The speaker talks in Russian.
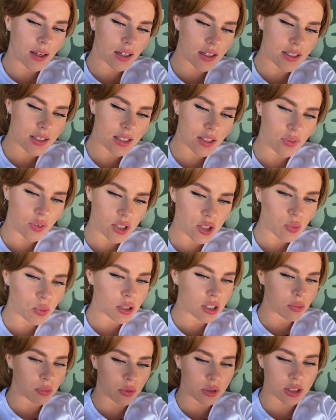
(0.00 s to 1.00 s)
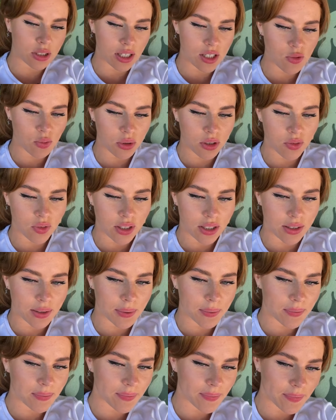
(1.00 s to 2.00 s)
Ты красивая, спасибо. Стас,
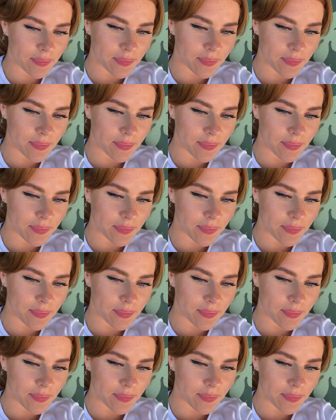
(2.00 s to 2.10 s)
привет.